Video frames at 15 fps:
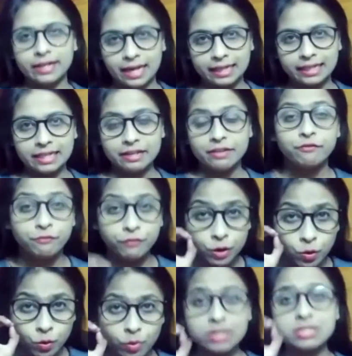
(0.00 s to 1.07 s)
নাকি
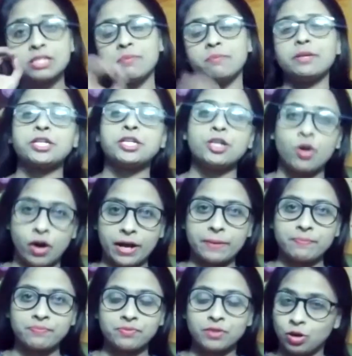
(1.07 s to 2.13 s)
ভিউয়ার্স বেশি হয়
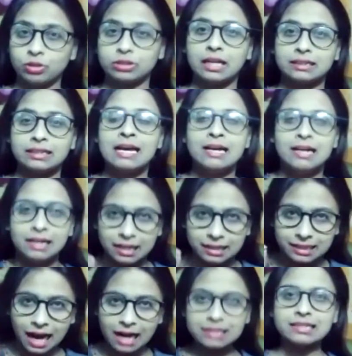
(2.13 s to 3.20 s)
অর্থাৎ
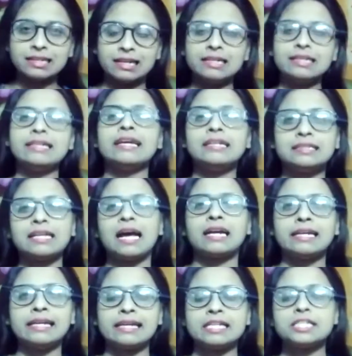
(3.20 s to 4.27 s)
অ্যাডাল্ট কন্টেন্ট
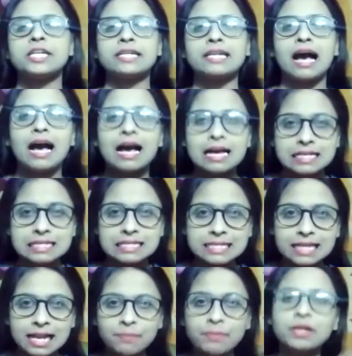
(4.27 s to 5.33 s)
থাকলে সেটা
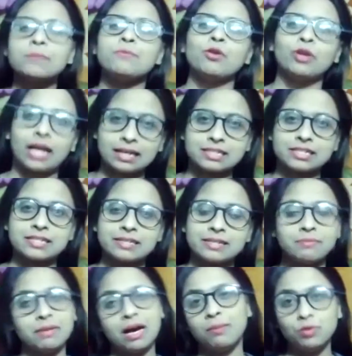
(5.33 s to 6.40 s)
সেলেবেল প্রোডাক্ট
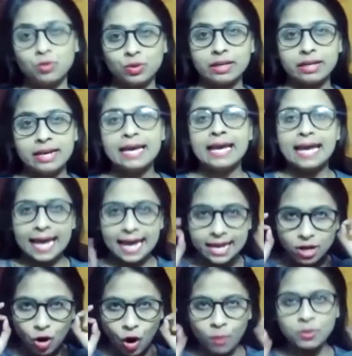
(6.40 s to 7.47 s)
ভাবুন এই
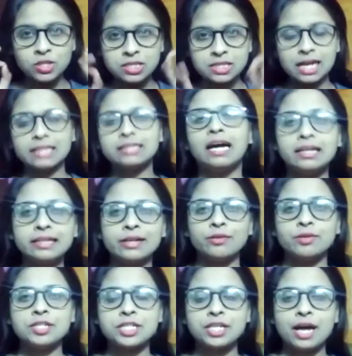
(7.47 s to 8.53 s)
অবস্থায় দাঁড়িয়ে
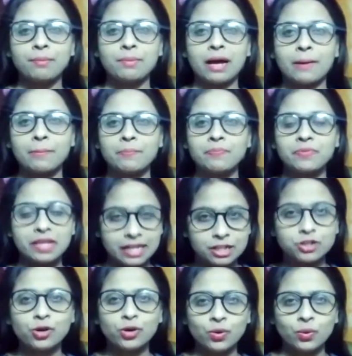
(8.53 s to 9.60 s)
রয়েছি আমরা এর
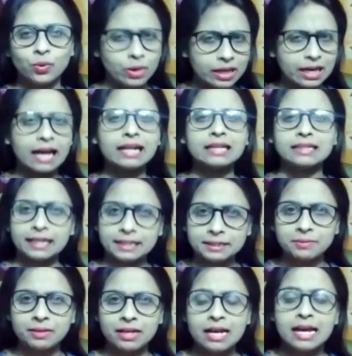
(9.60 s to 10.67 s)
জন্য কারা দায়ী
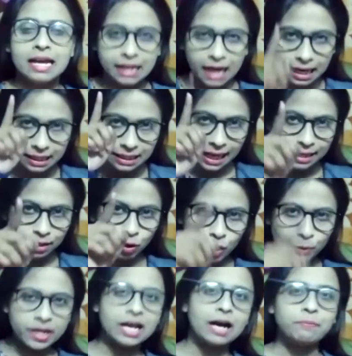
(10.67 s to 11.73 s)
কাকে দায়ী
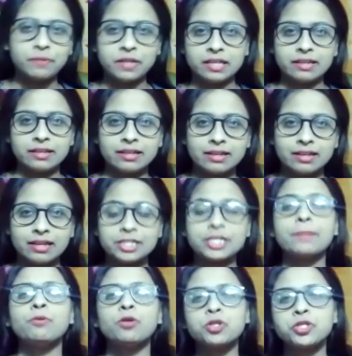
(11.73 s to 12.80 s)
করবেন আপনি সে
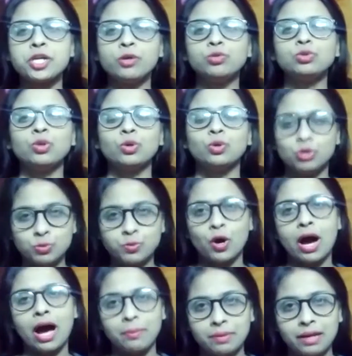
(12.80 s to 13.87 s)
প্রশ্নের উত্তর খুঁজবো
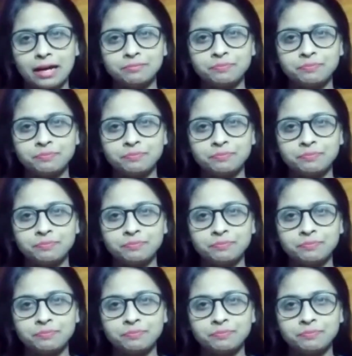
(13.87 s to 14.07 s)
আমরা